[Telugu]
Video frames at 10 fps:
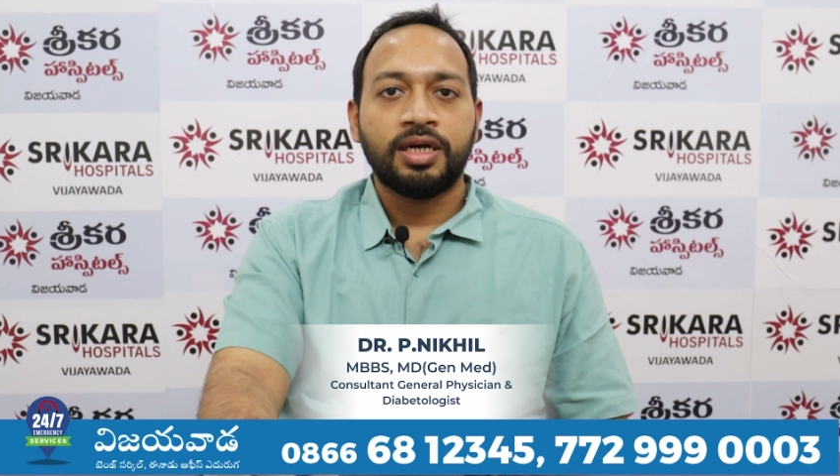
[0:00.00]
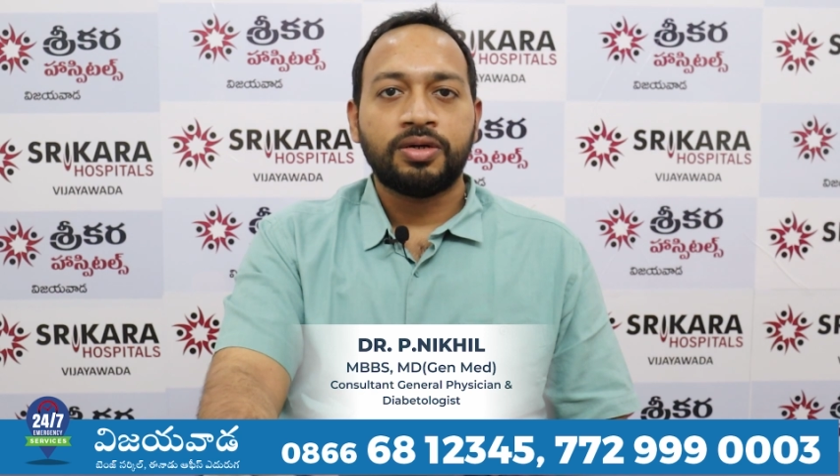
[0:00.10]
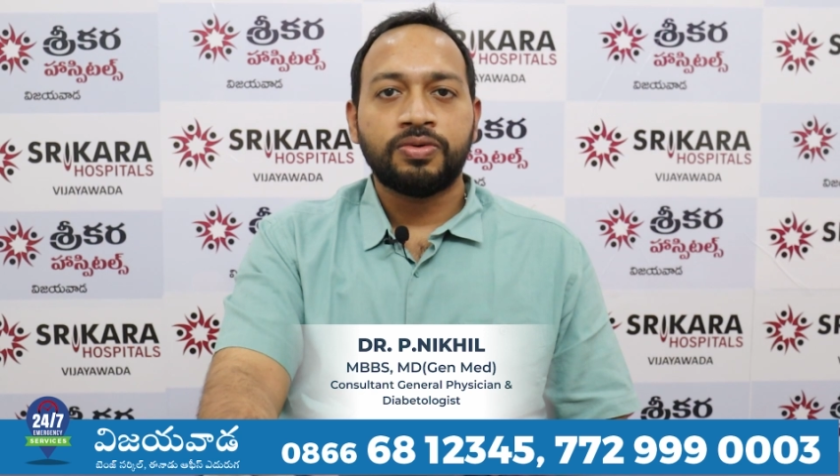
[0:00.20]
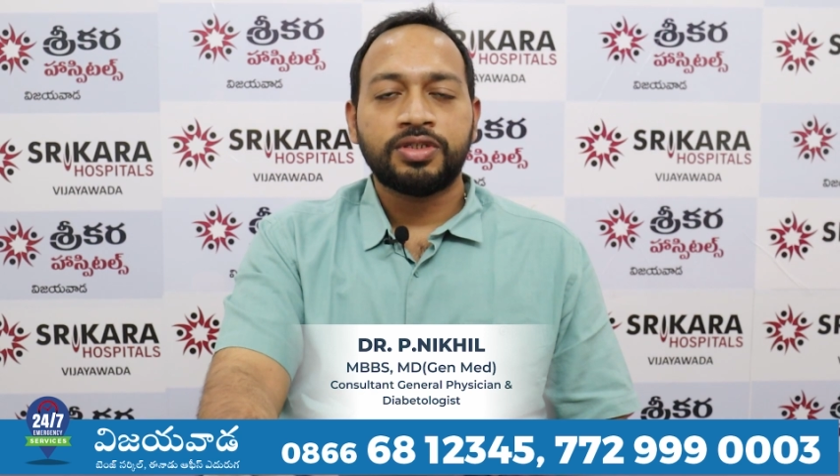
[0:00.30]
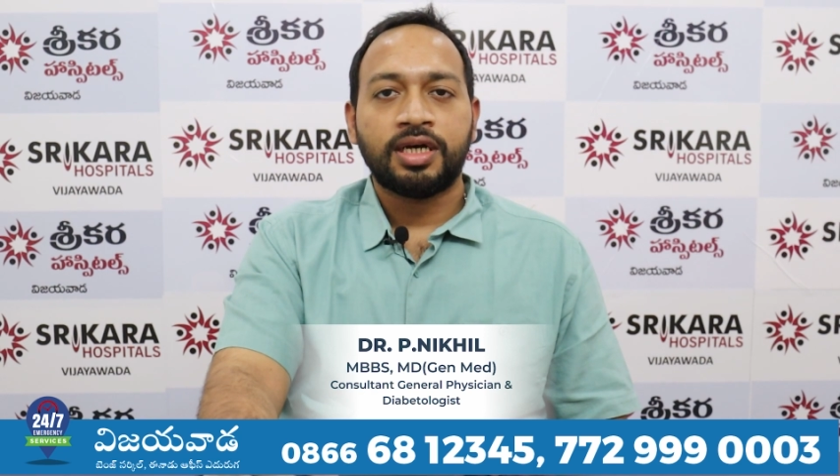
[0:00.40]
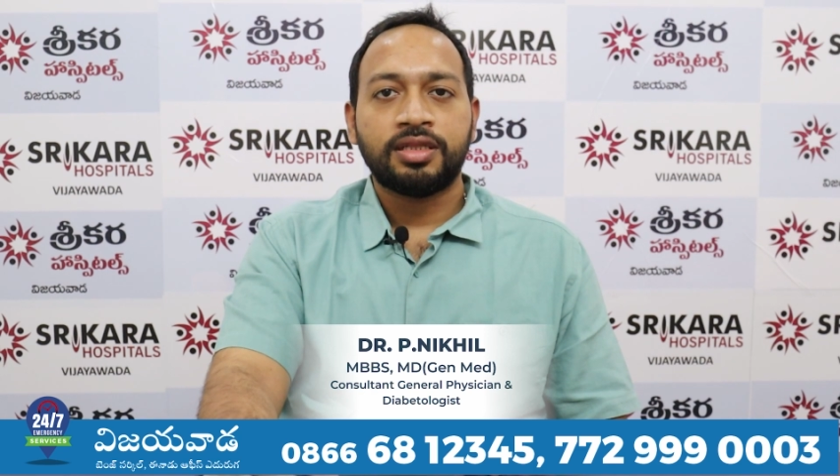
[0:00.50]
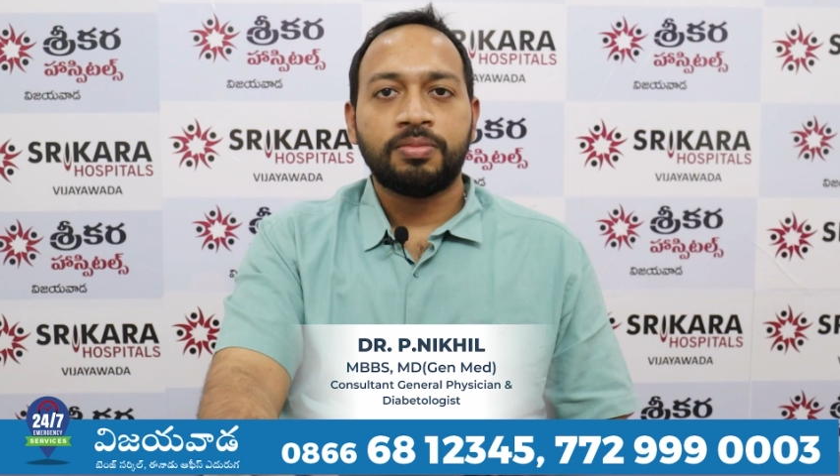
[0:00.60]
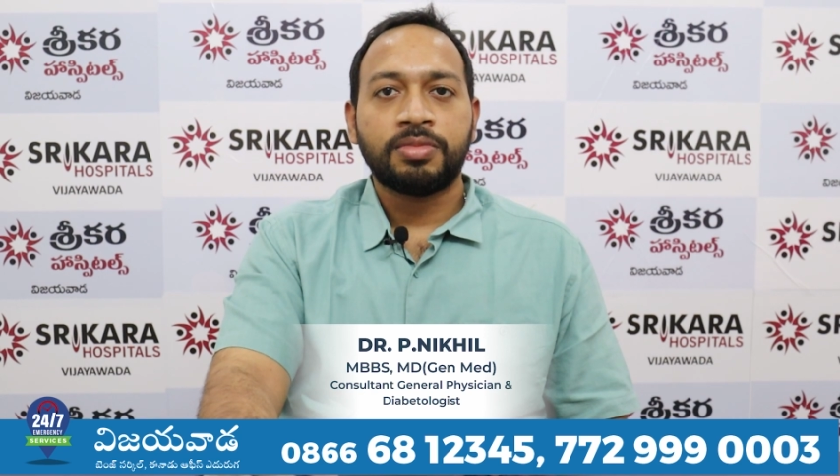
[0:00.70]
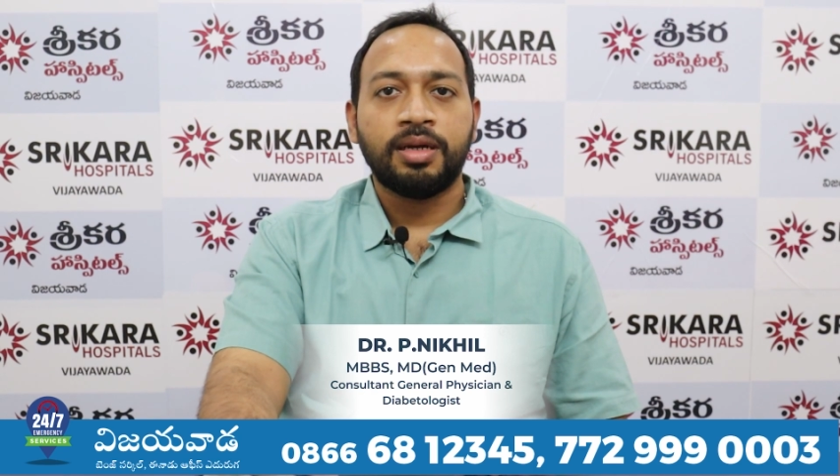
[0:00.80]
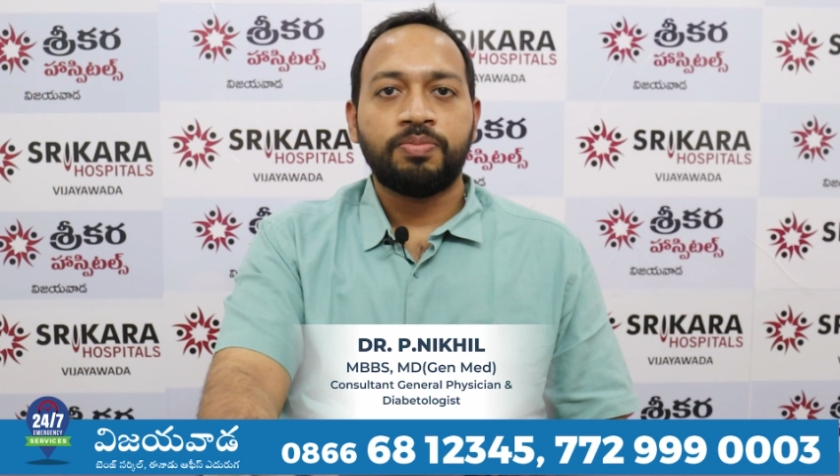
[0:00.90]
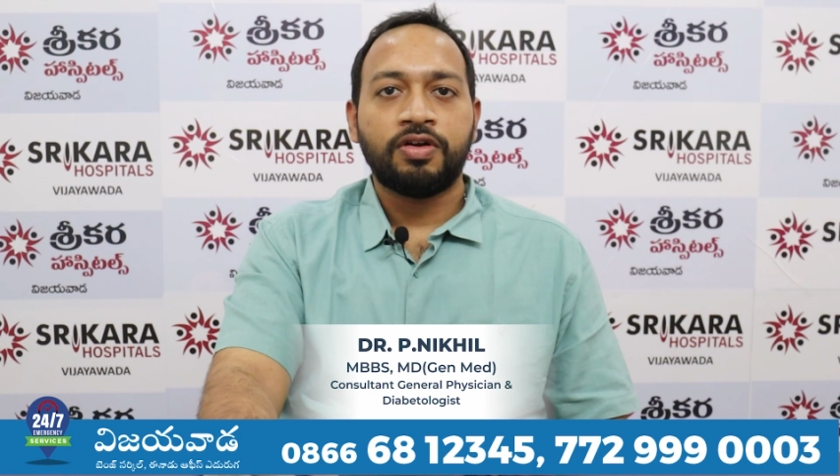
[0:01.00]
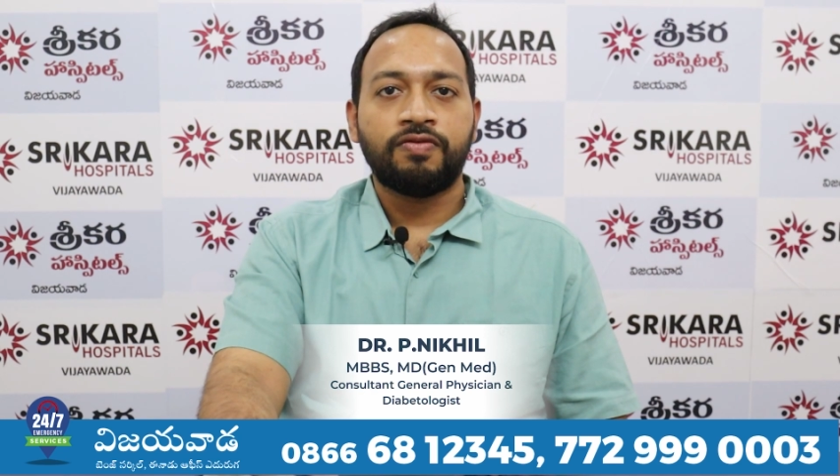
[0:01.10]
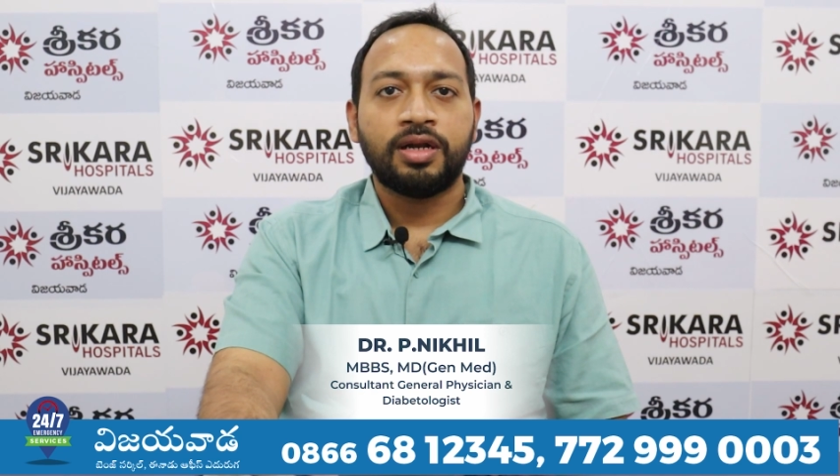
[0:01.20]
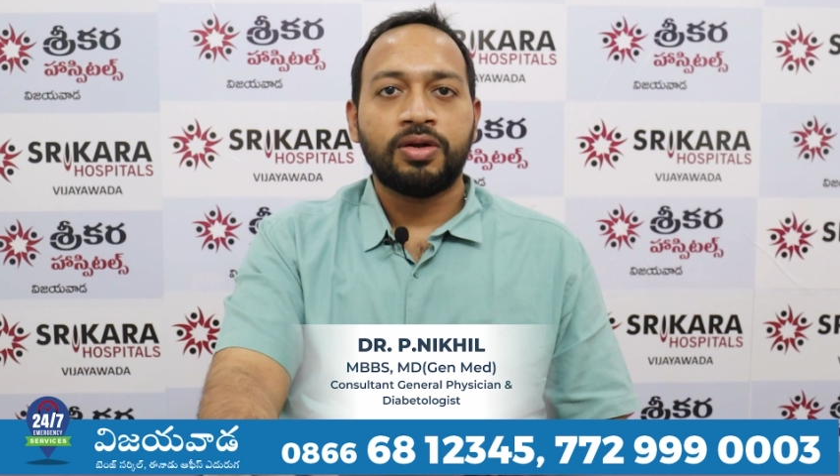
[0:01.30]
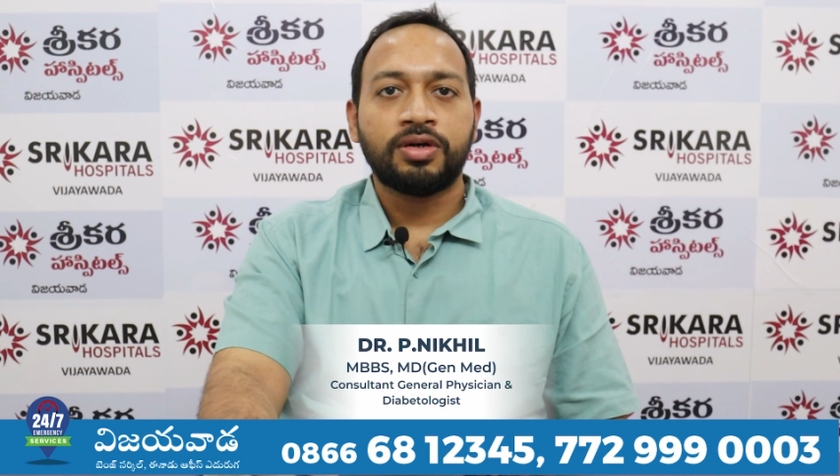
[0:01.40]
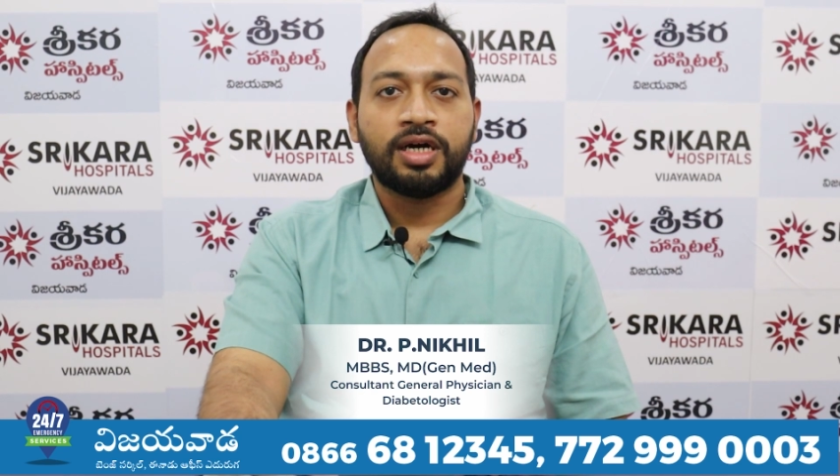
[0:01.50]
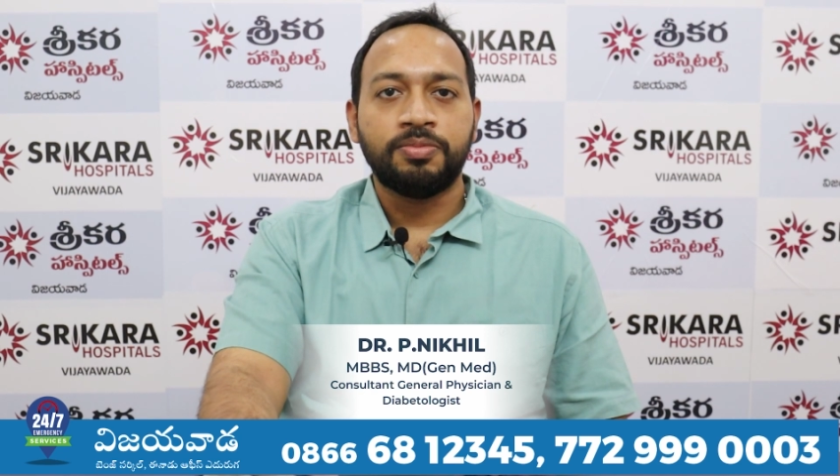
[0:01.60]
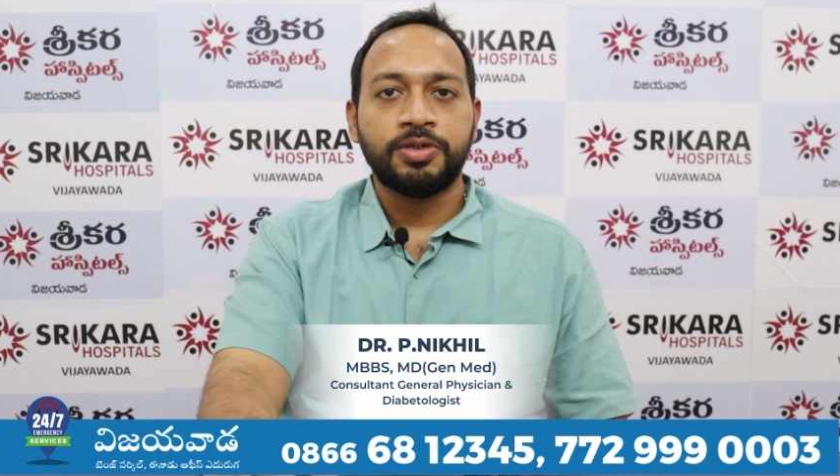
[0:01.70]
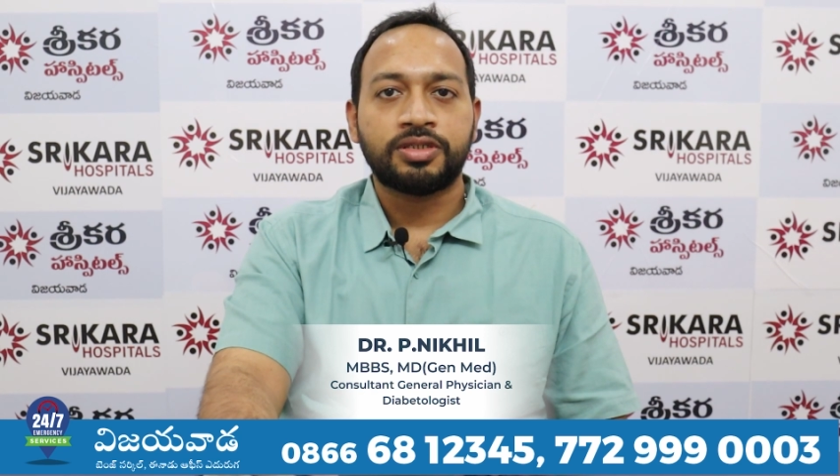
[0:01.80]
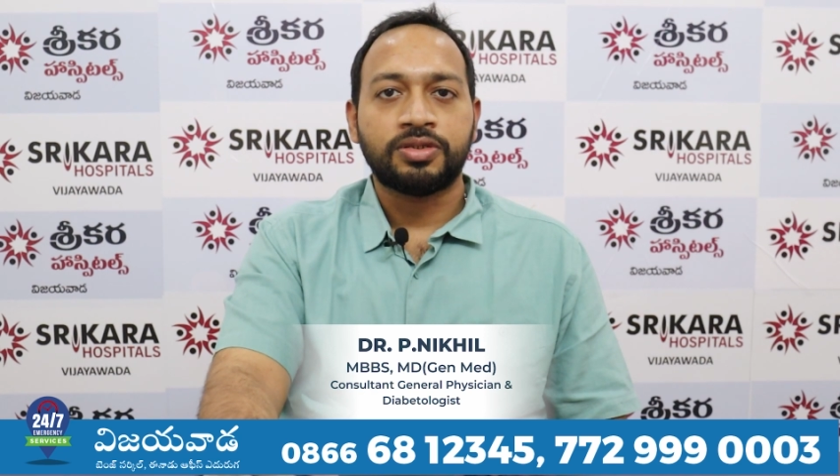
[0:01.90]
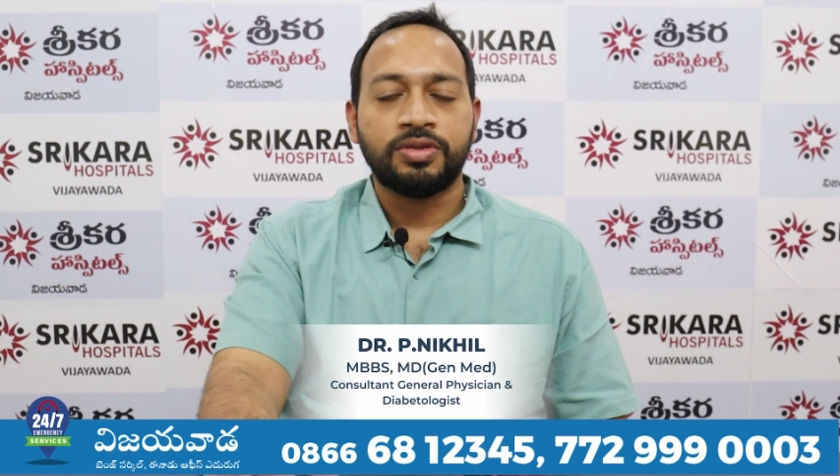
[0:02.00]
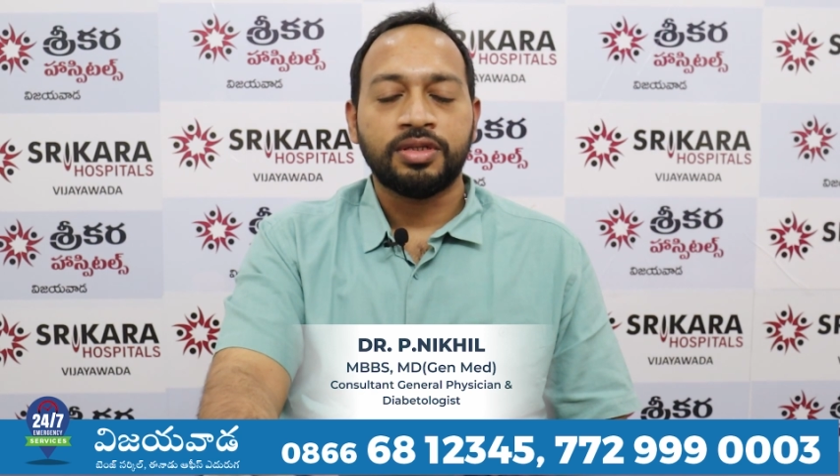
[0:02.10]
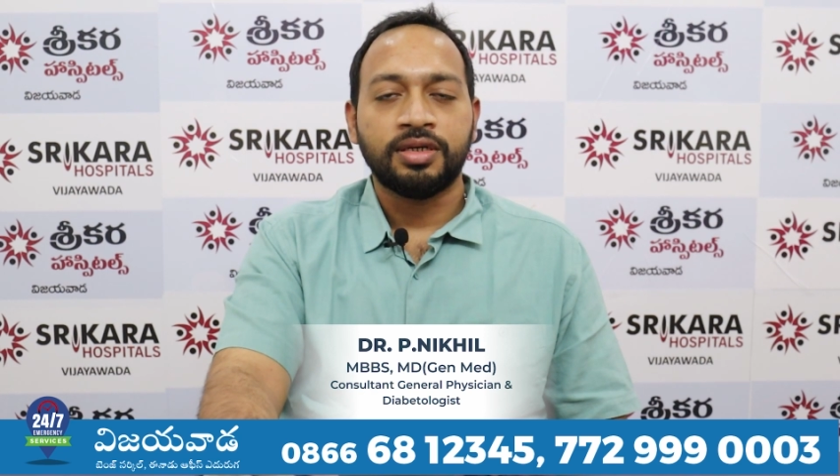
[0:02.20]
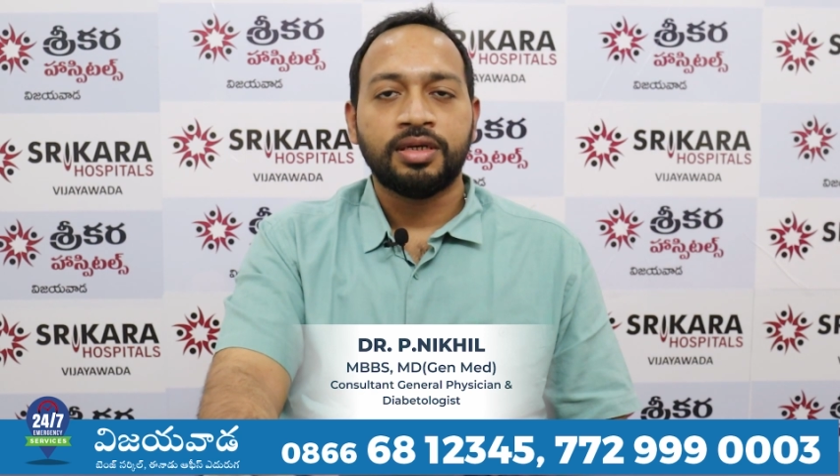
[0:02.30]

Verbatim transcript: ఎక్కువ శాతం టైప్ వన్ వాళ్ళలో కనిపిస్తుంది